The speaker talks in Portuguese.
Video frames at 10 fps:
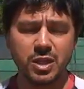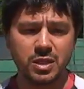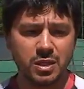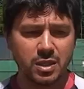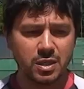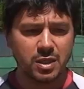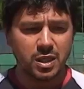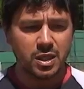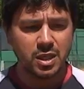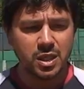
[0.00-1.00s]
Né?
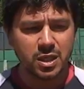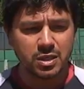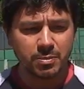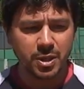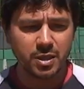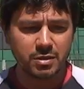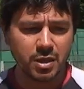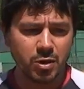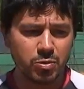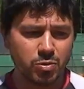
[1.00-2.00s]
E queria também
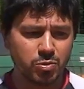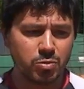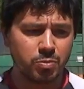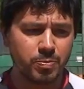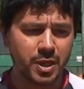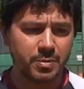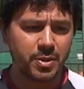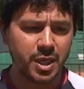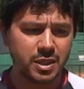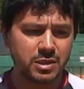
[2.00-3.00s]
dar o, o
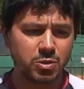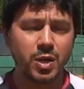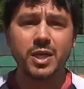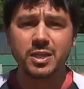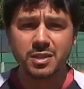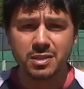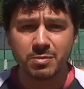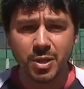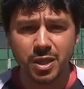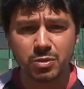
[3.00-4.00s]
parabéns e o
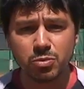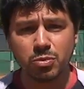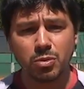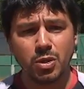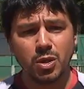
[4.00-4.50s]
agradecimento